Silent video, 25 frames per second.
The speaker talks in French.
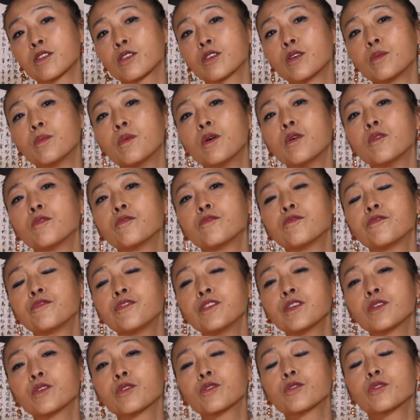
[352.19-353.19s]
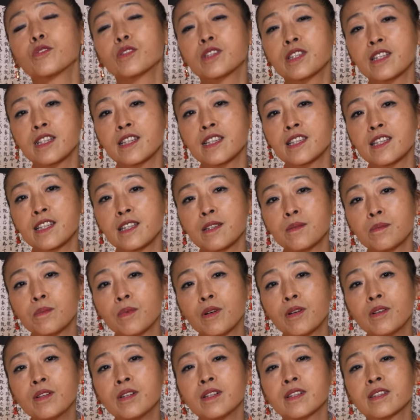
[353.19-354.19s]
comment on vit
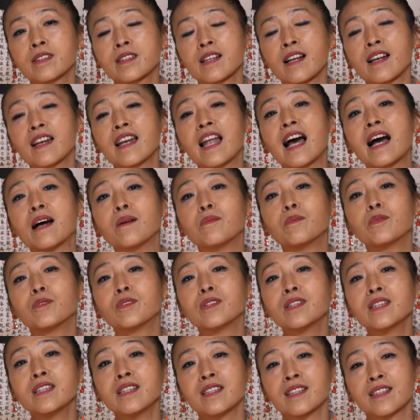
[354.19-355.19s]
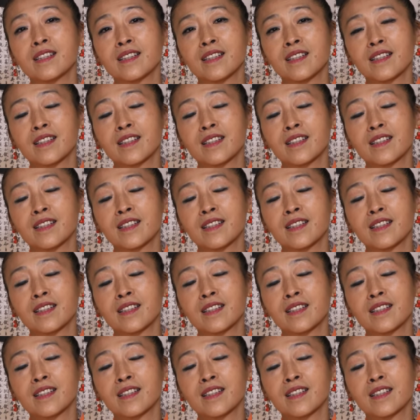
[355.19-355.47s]
quotidiennement dans l'harmonie,